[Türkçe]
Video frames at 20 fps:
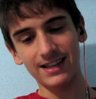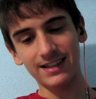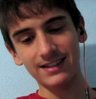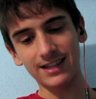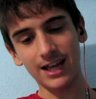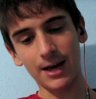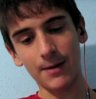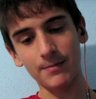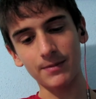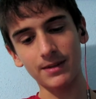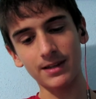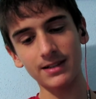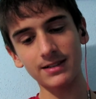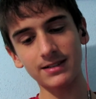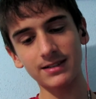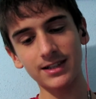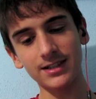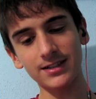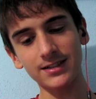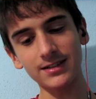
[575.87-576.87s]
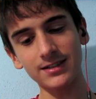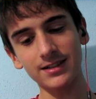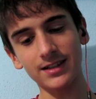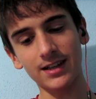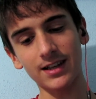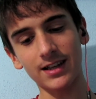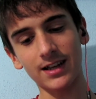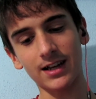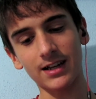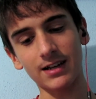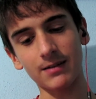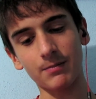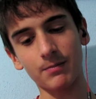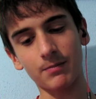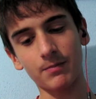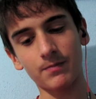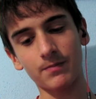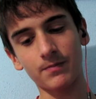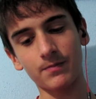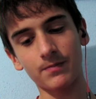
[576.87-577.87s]
tamam yaz, yazın da yani.
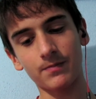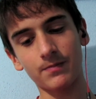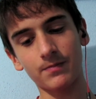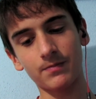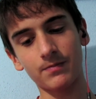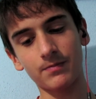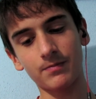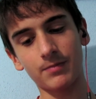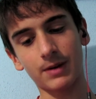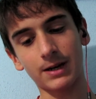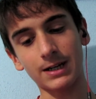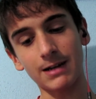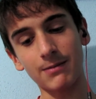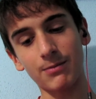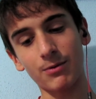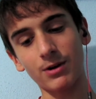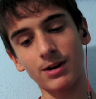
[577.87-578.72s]
Bana